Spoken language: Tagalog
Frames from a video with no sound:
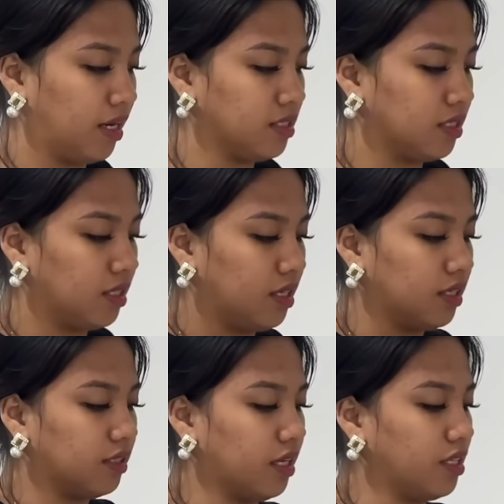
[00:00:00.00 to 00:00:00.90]

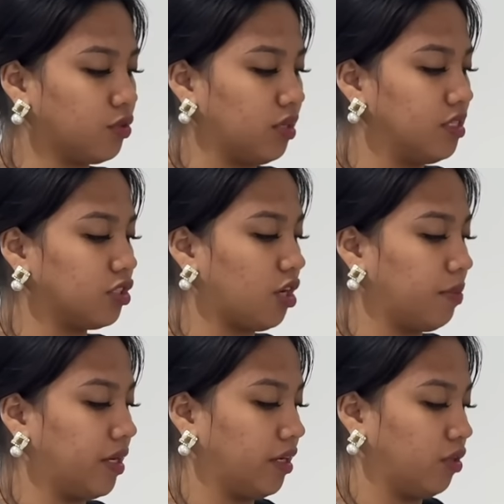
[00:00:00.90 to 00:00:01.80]
Aww. Dahil lunch
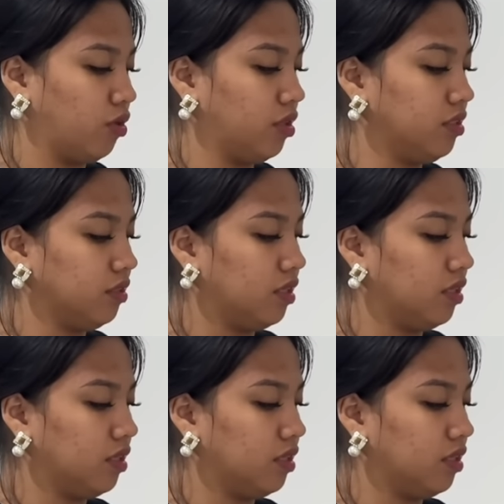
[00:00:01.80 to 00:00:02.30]
kami ngayon.